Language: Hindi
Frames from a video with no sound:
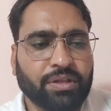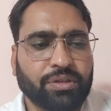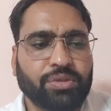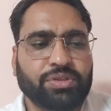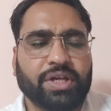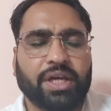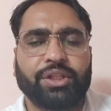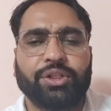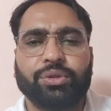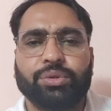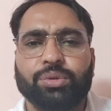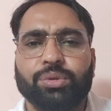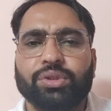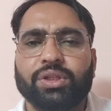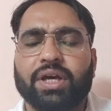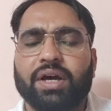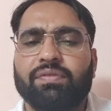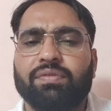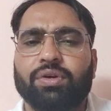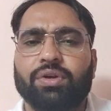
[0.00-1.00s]
तो साथियों
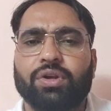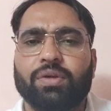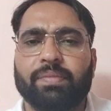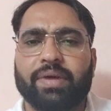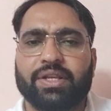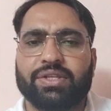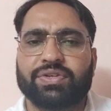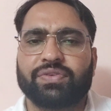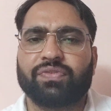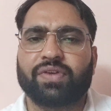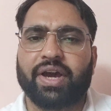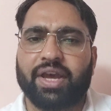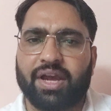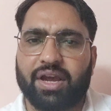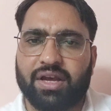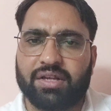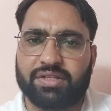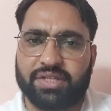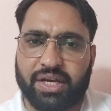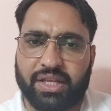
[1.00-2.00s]
दूध का वॉल्यूम एच एफ गाय
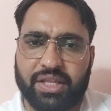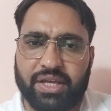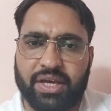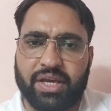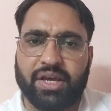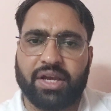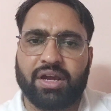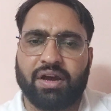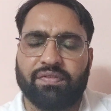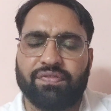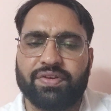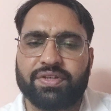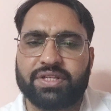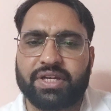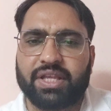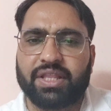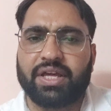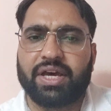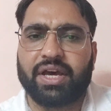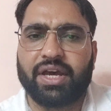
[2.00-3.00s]
का ज़्यादा है काफ़ी
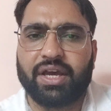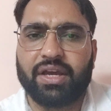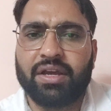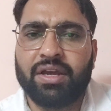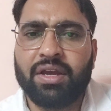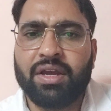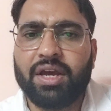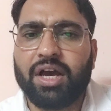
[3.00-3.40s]
ज़्यादा है